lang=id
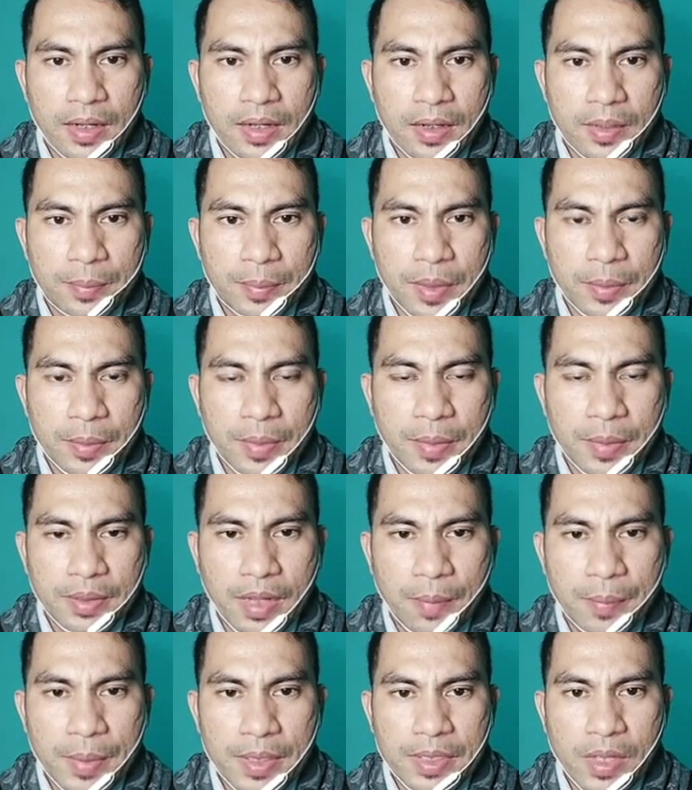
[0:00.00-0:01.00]
Permen
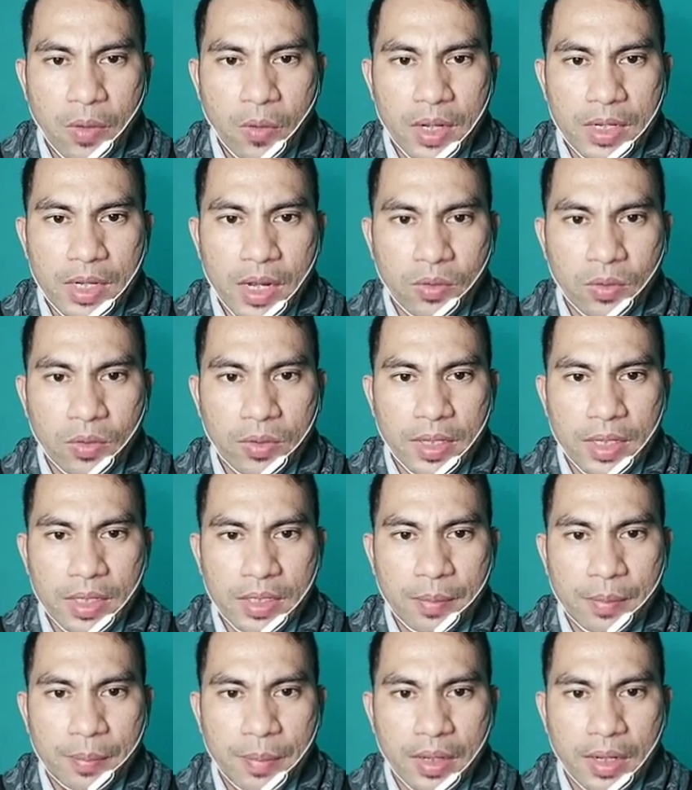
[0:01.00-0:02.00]
kapasnya warna
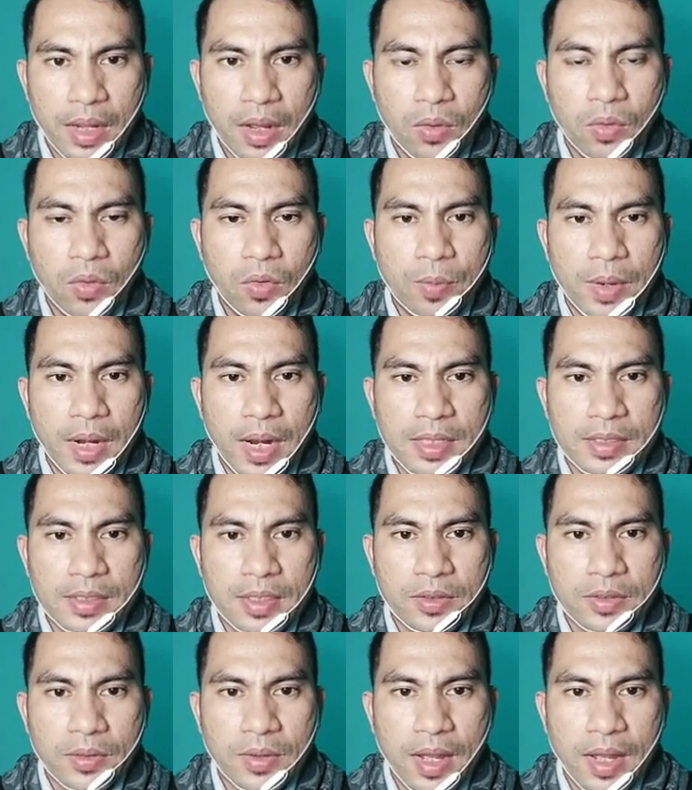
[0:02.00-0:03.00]
kuning gimana? Uh,
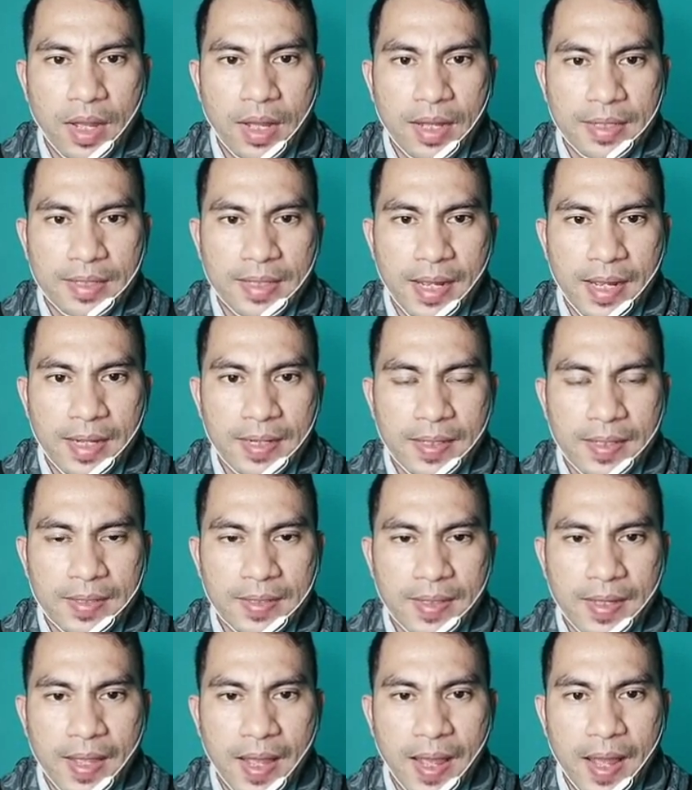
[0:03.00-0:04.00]
berhasil juga. Yang
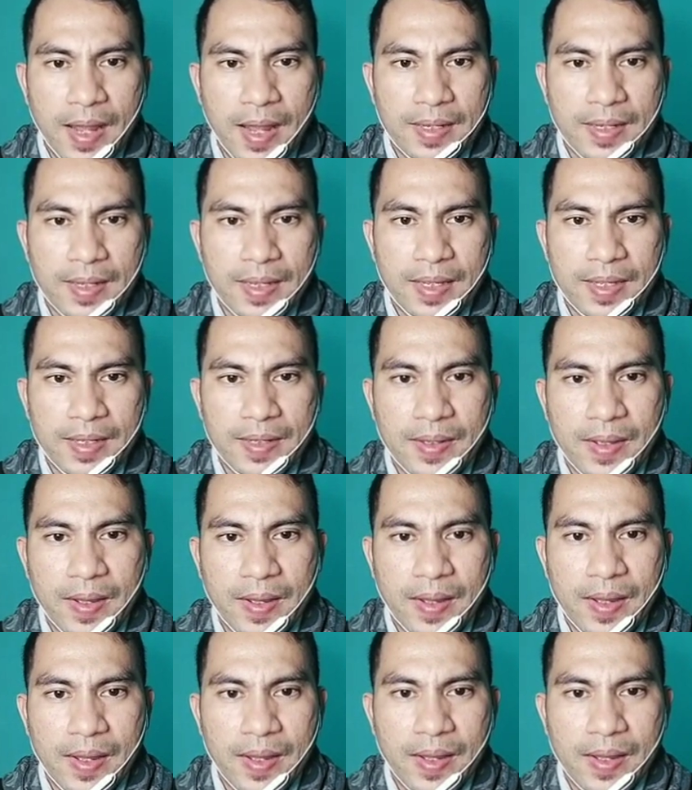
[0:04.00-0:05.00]
ketiga, Ade,
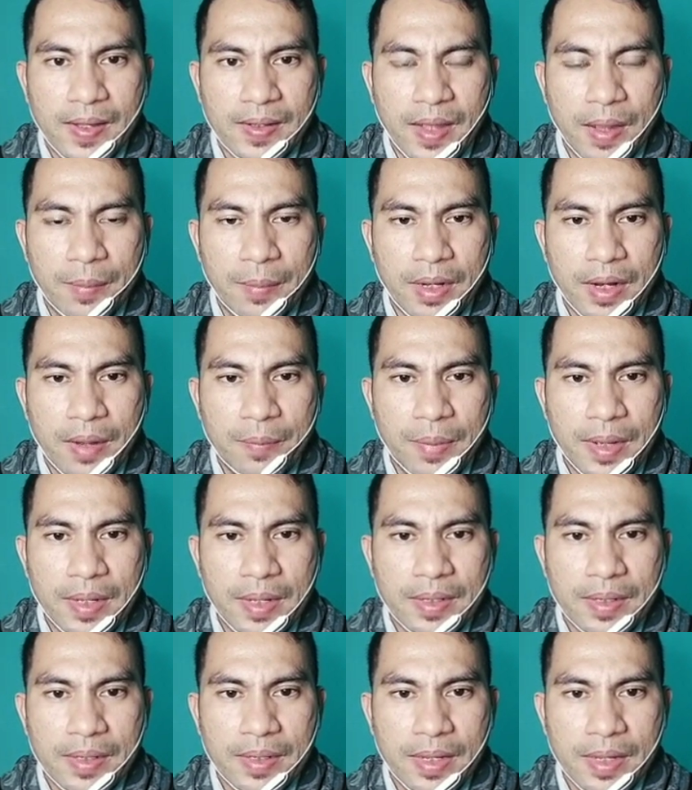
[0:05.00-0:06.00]
ya gambar apa
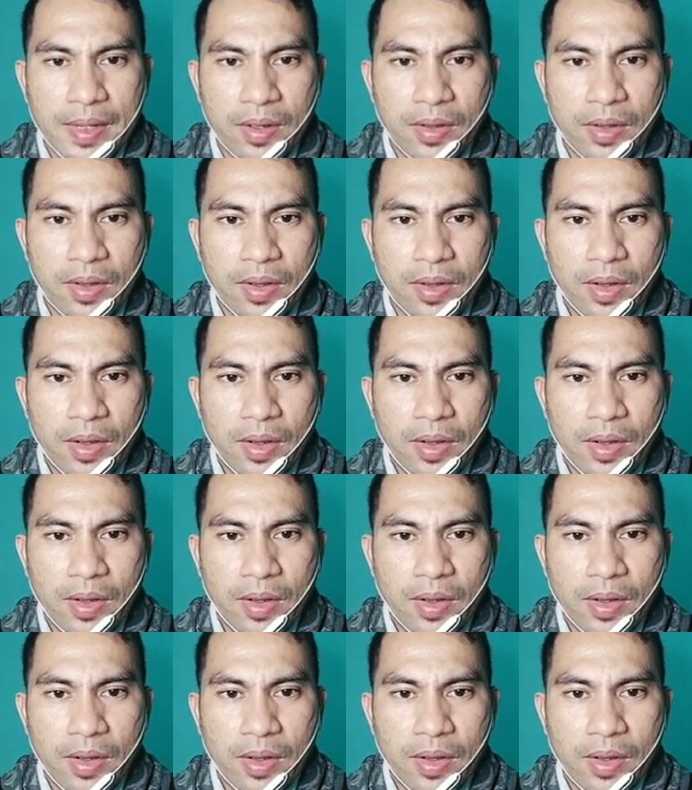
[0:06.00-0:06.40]
ini, Dek?